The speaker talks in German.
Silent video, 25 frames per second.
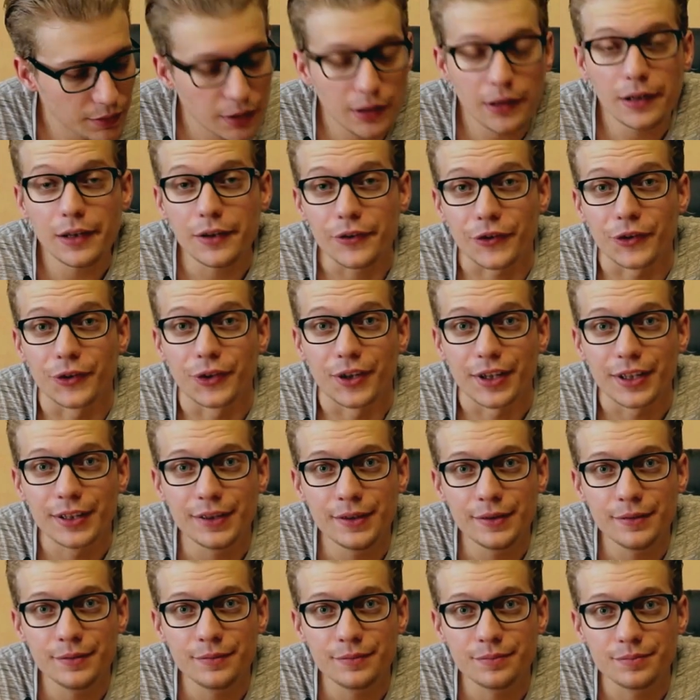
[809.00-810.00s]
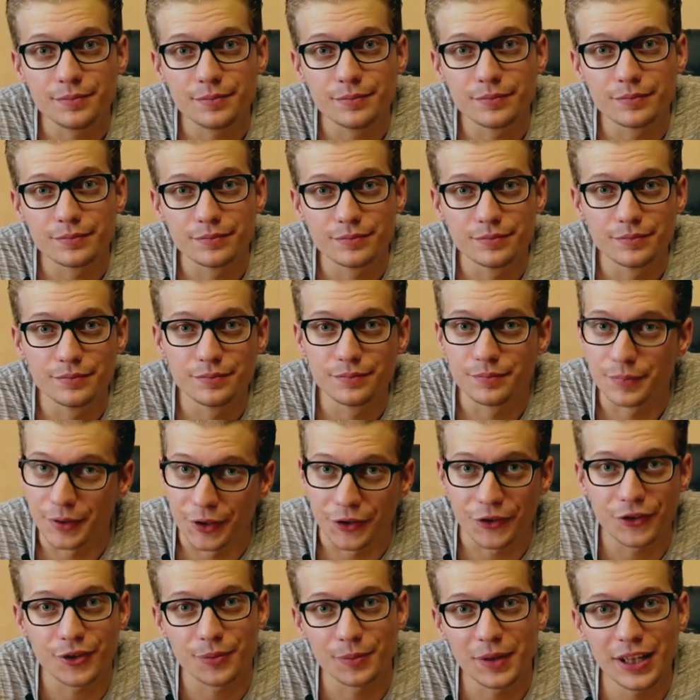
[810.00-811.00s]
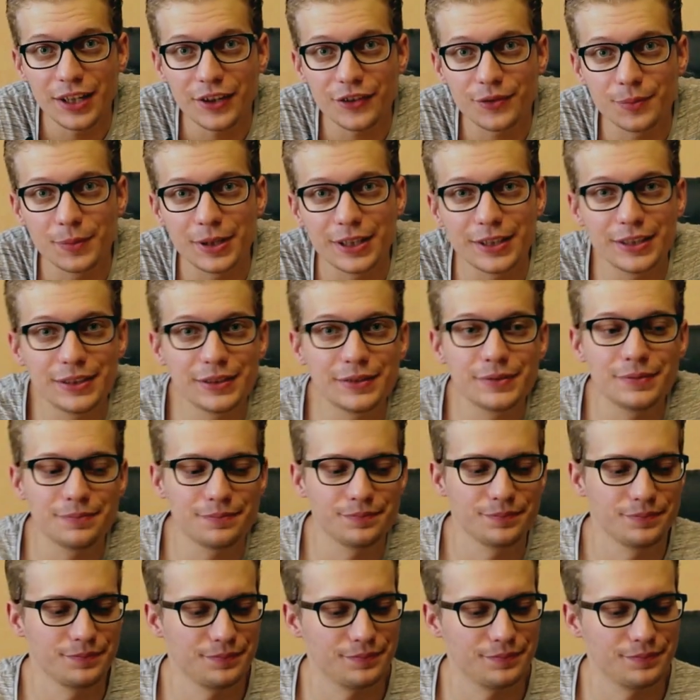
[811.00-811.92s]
Also dann, bis zum nächsten Mal.